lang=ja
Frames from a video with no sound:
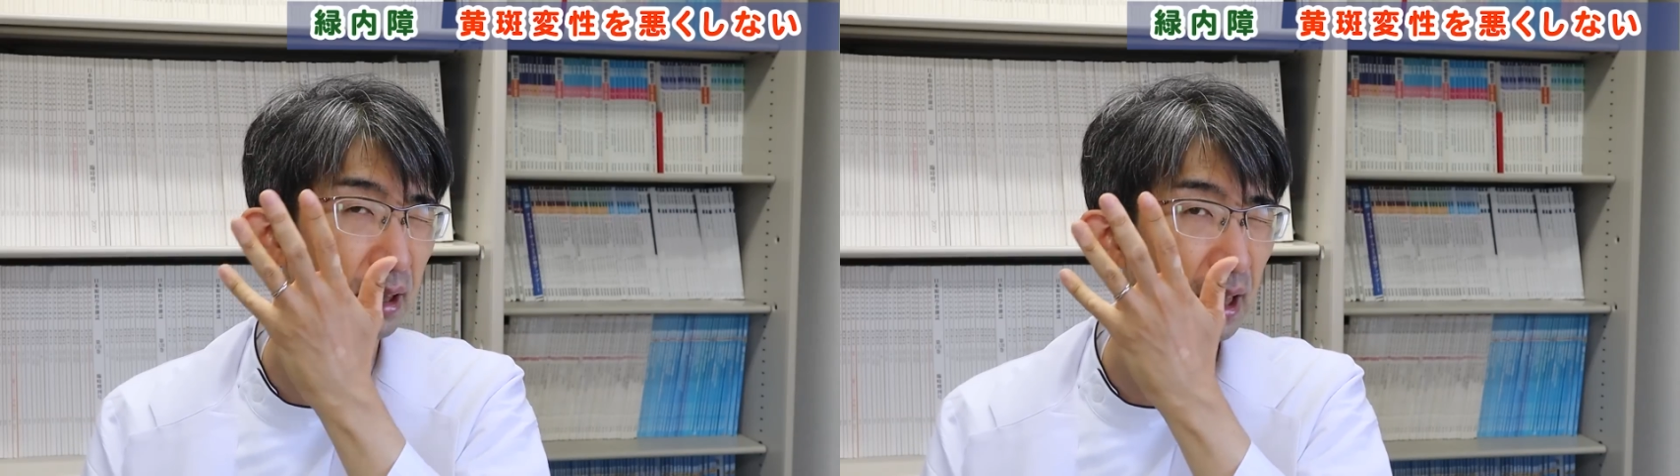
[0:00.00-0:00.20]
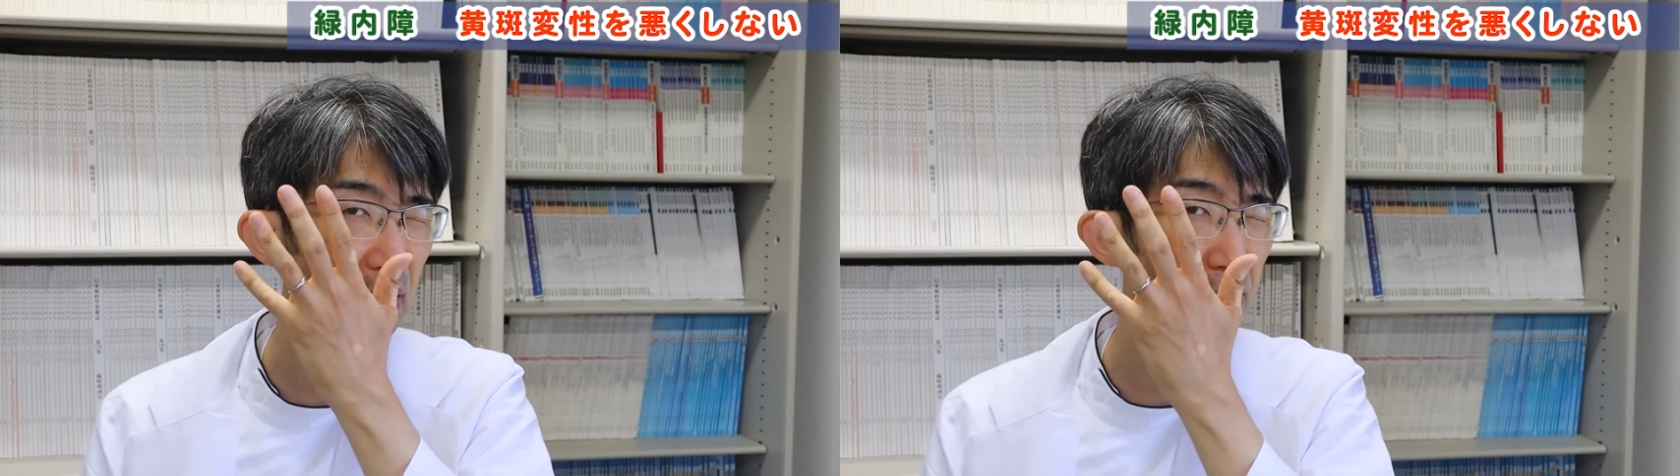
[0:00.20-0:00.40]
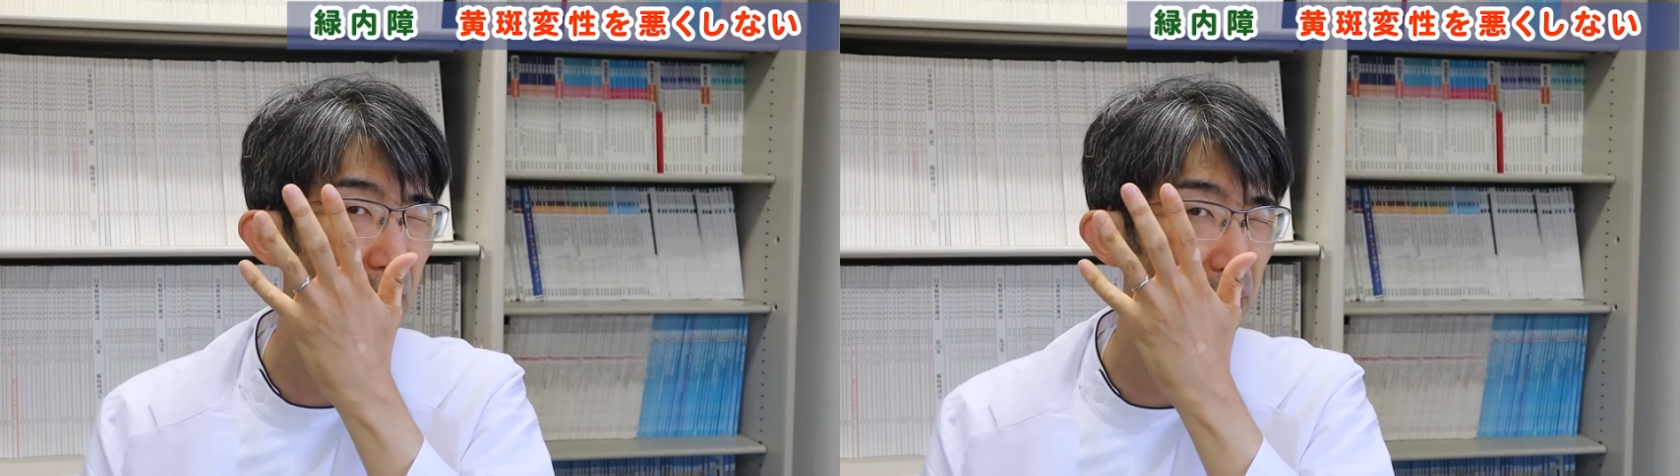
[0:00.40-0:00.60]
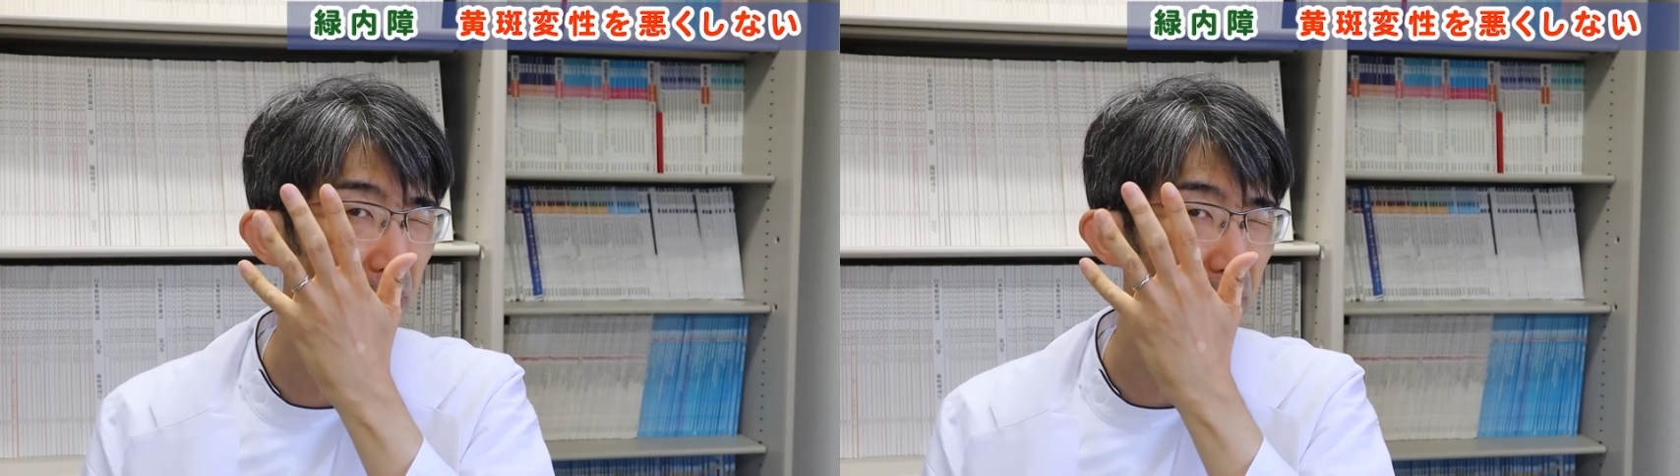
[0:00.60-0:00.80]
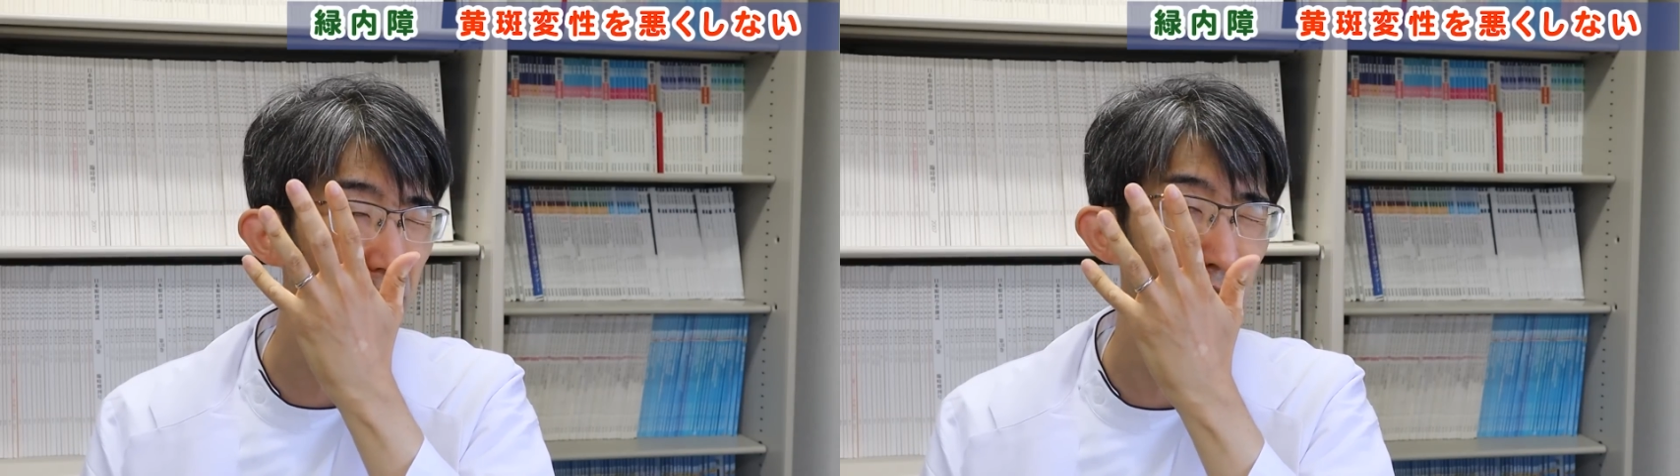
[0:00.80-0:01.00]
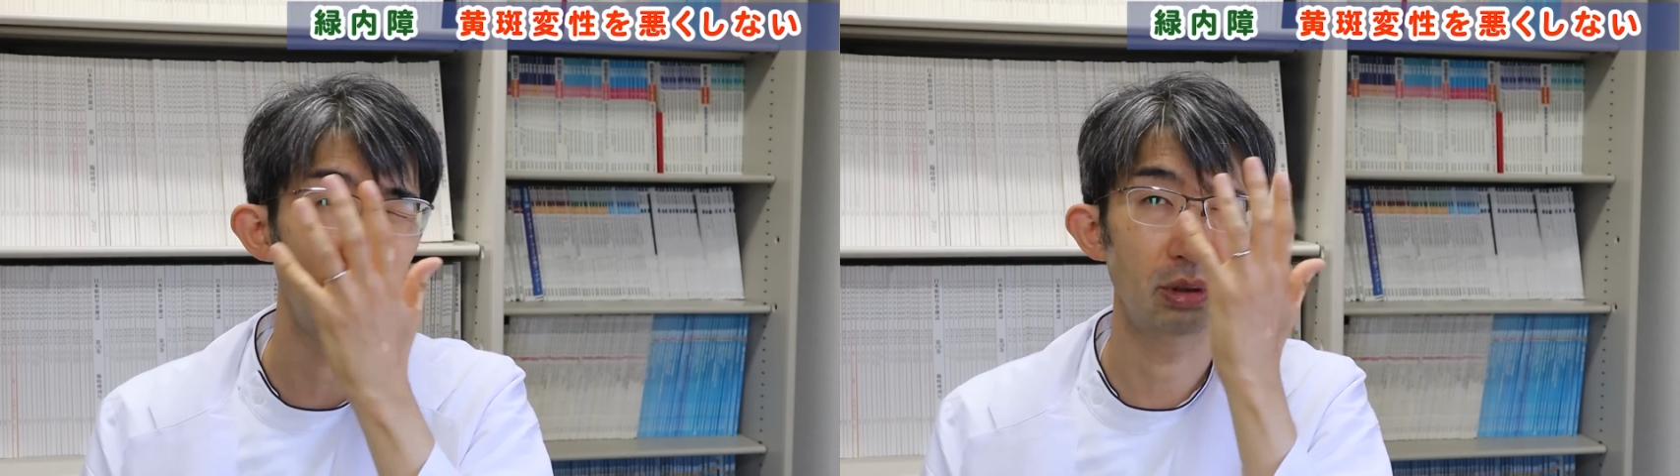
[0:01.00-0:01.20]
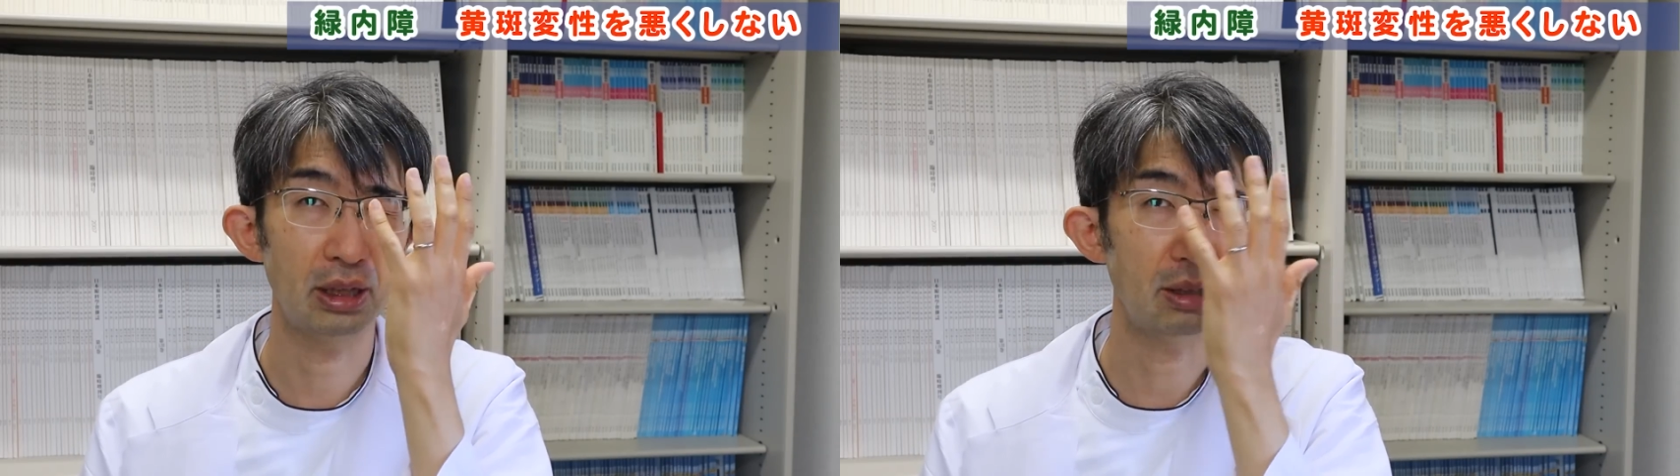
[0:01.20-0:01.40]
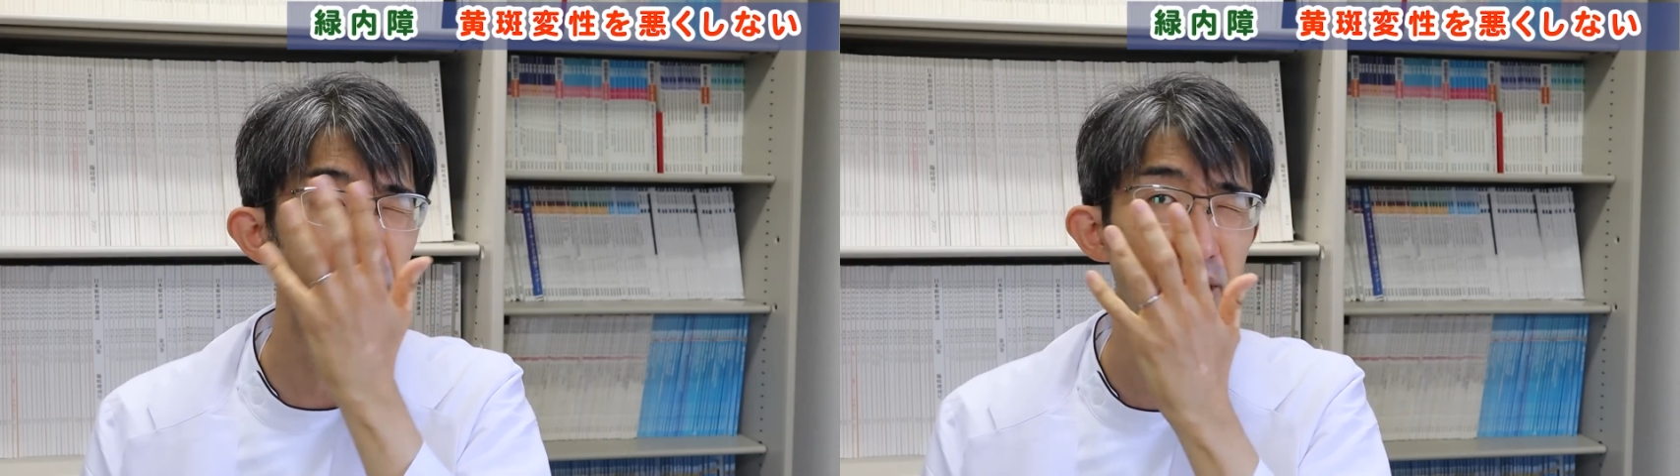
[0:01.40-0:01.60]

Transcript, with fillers: 左目を、こう、